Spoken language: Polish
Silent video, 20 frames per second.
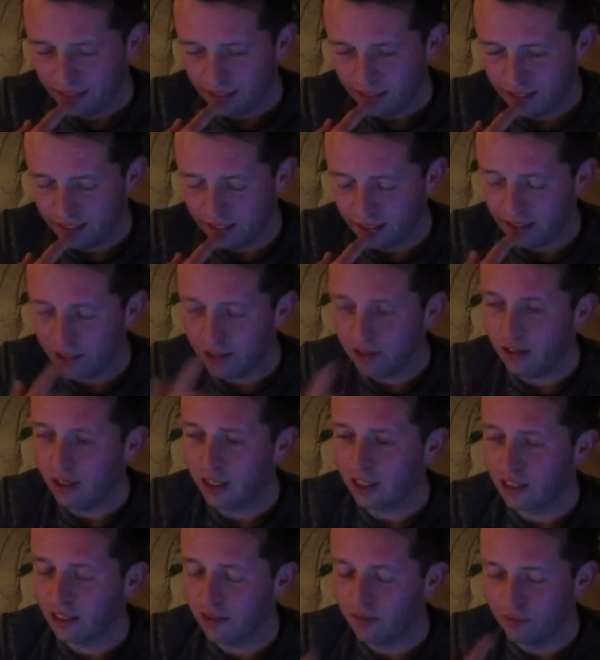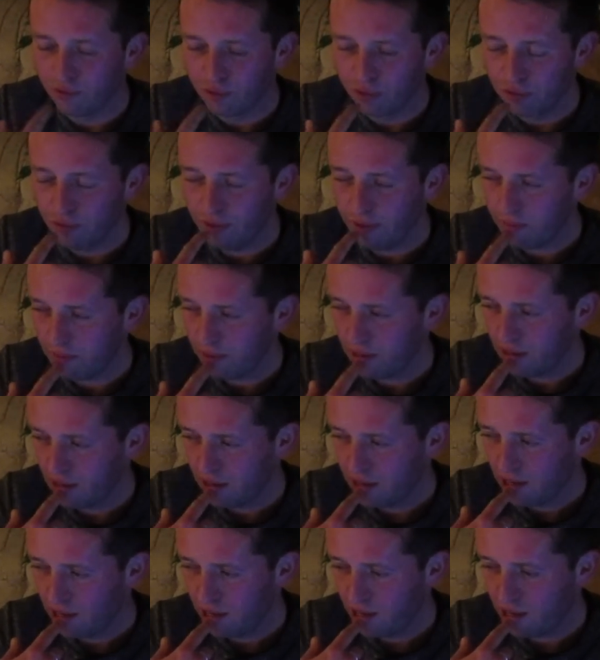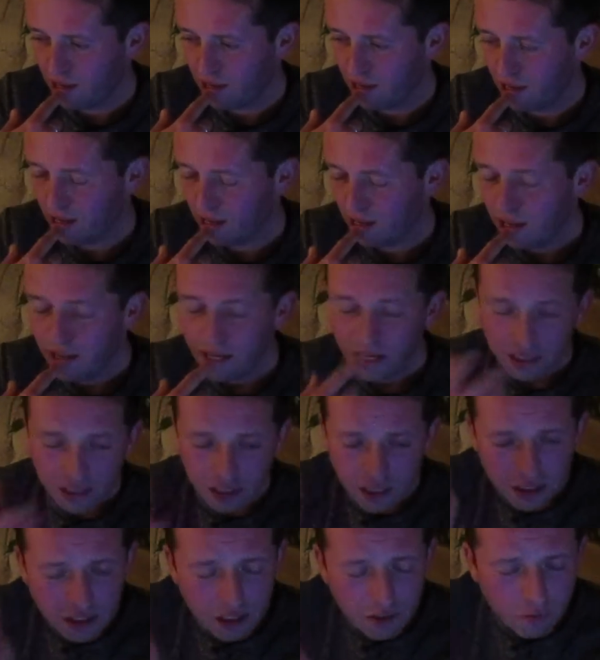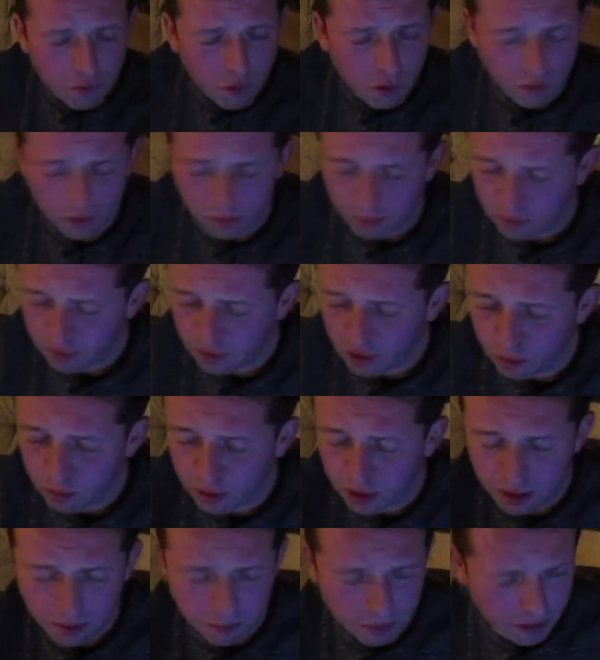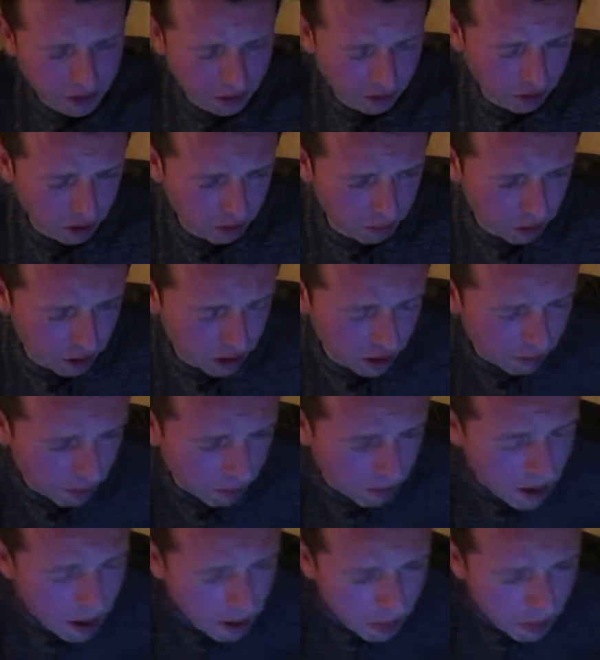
Czy tylko ja się tym wkurwiam? Ja się nawet nie wkurwiam, nawet nie obryzam paznokci, bo ich nie mam.